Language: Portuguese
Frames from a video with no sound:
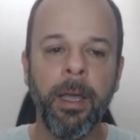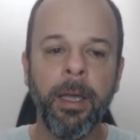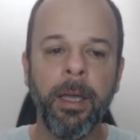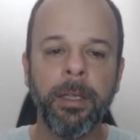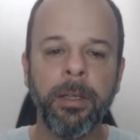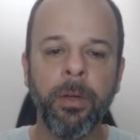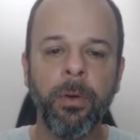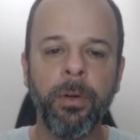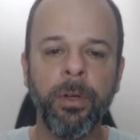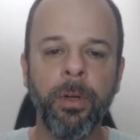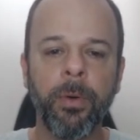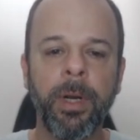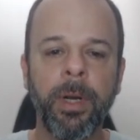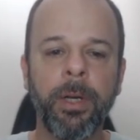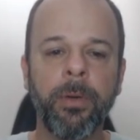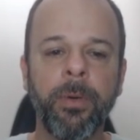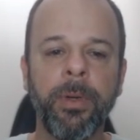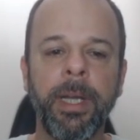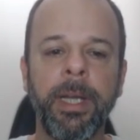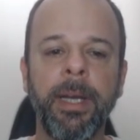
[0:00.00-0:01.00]
Então, quando eu
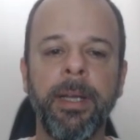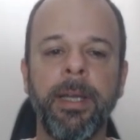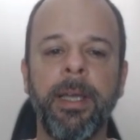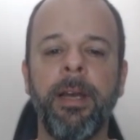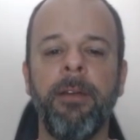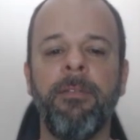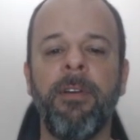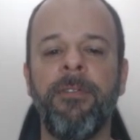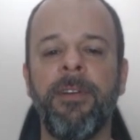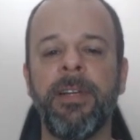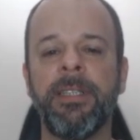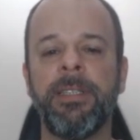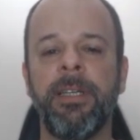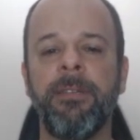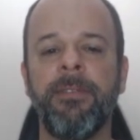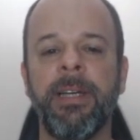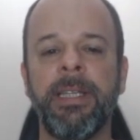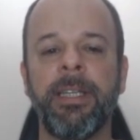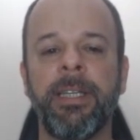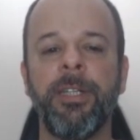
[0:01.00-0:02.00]
clico nele, o que ele vai fazer?
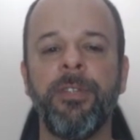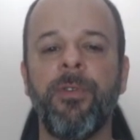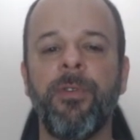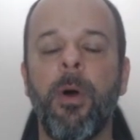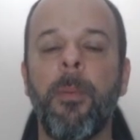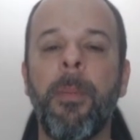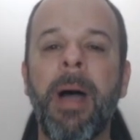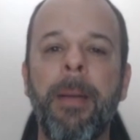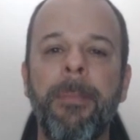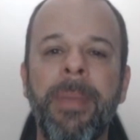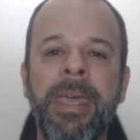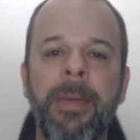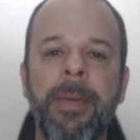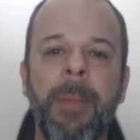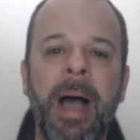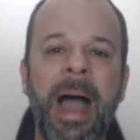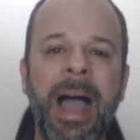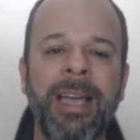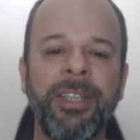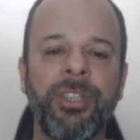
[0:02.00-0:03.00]
Vai transformar a minha
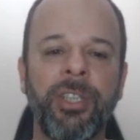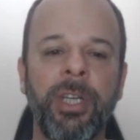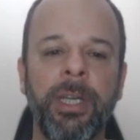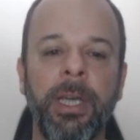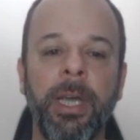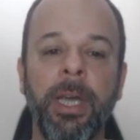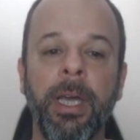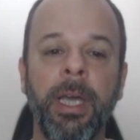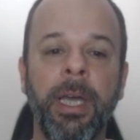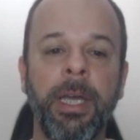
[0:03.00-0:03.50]
imagem